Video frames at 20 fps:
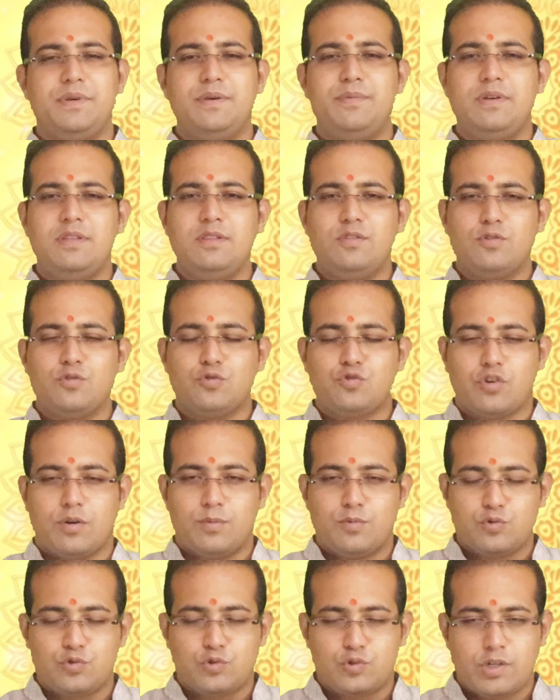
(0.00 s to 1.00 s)
বিভিন্ন
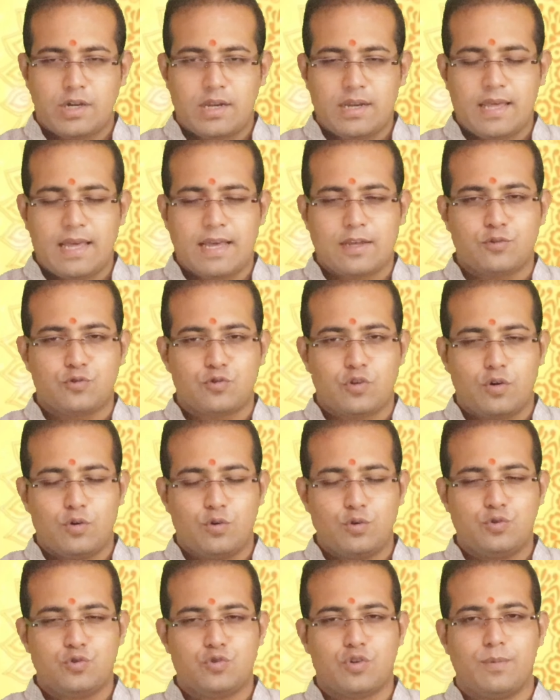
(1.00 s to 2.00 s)
সমস্যার এক
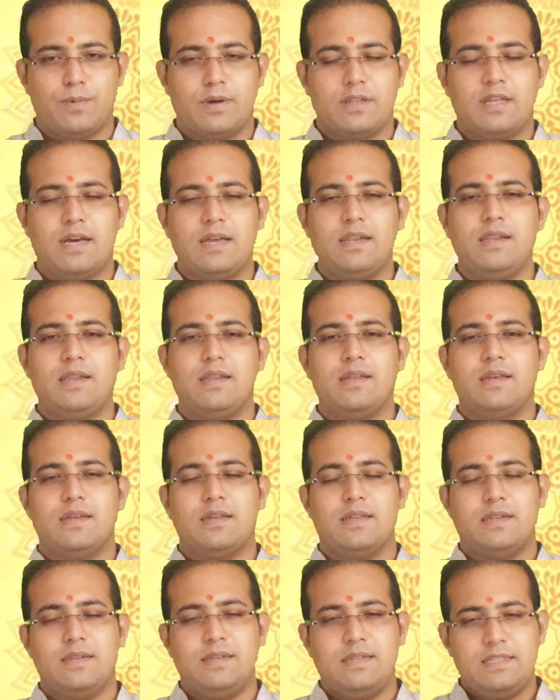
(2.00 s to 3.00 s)
সহজ সমাধান
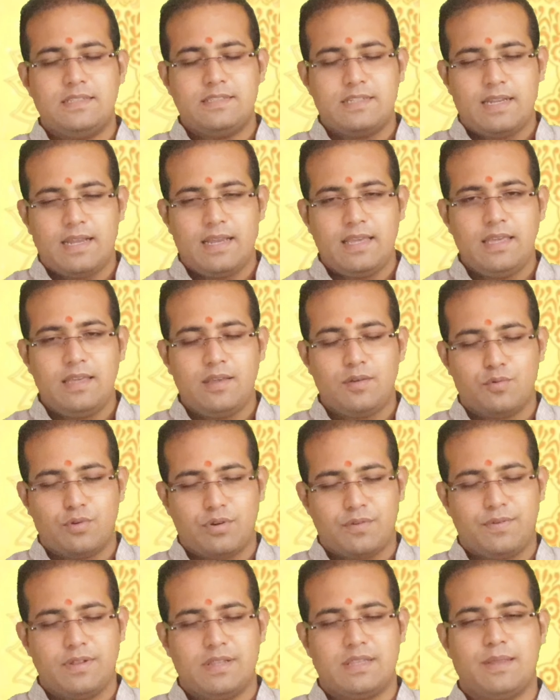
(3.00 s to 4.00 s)
নিজেরাই
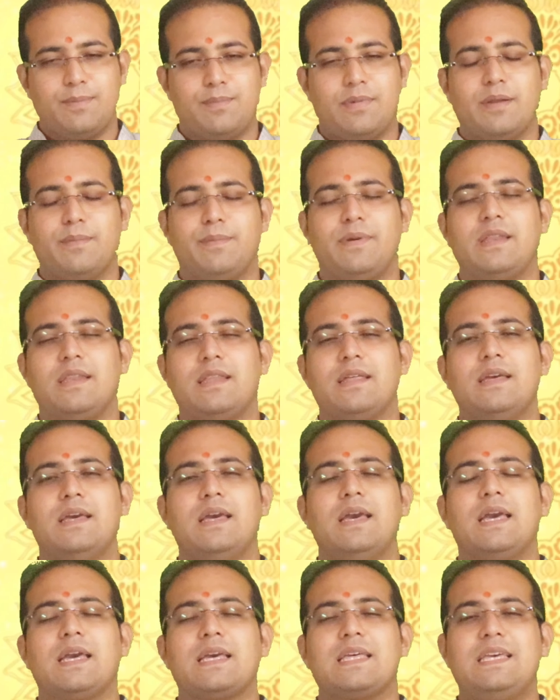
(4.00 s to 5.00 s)
করে ফেলতে পারবেন
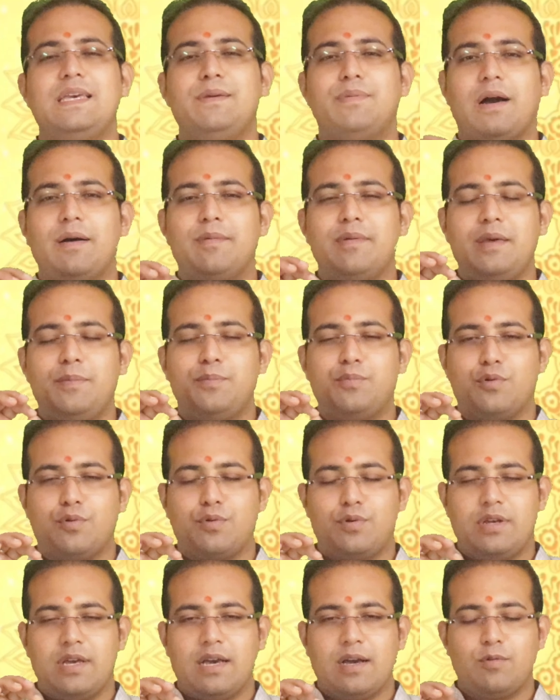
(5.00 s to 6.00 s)
কিভাবে এই
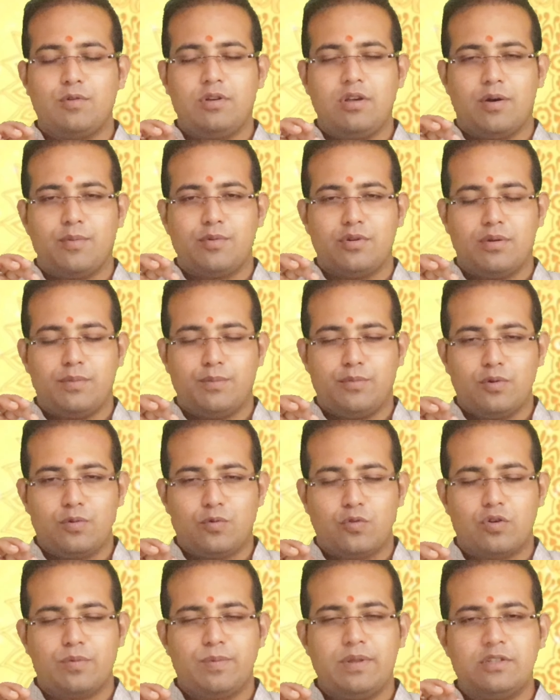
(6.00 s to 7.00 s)
প্রক্রিয়াগুলি অবলম্বন
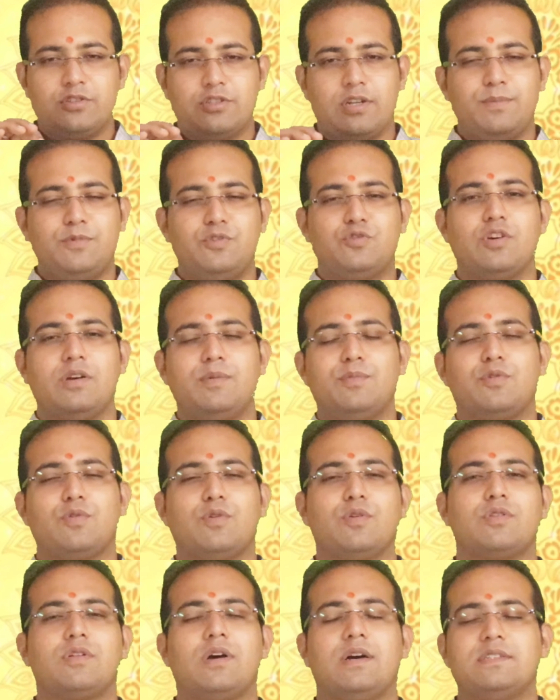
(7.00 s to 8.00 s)
করবেন সে বিষয়ে
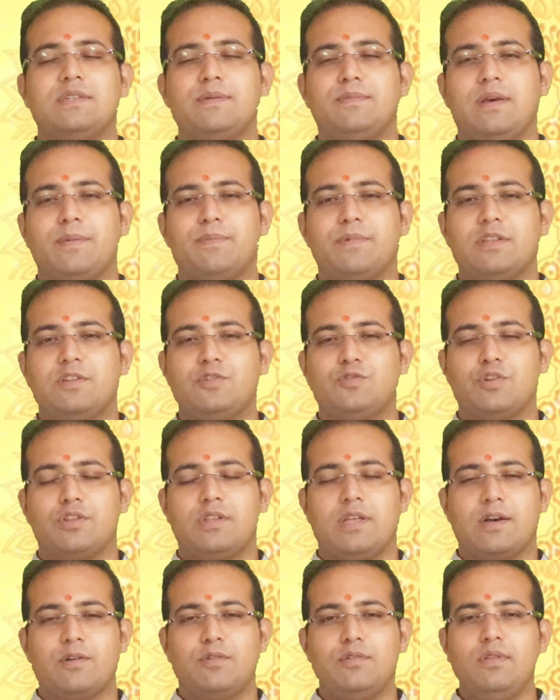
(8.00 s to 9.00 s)
মুখ্যত আজ আমি আপনাদের
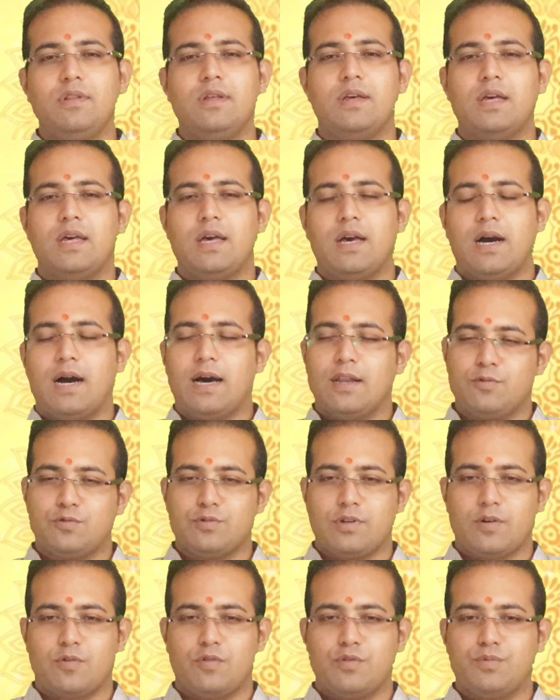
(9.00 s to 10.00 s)
সাথে এখন
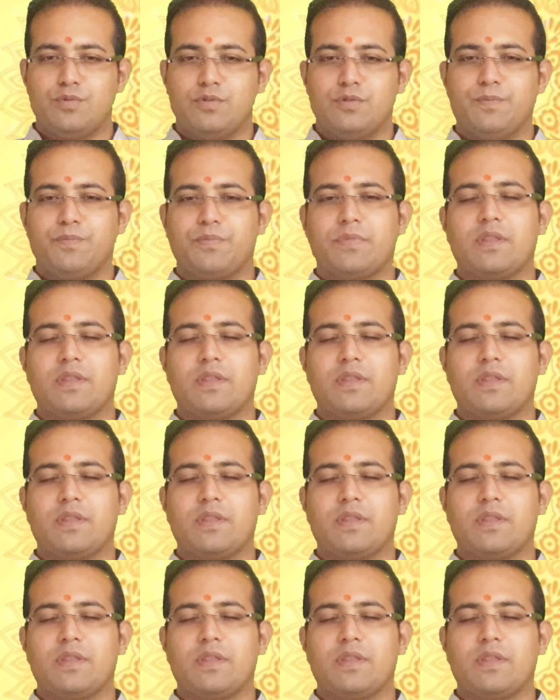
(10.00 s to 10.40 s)
আলোচনা করব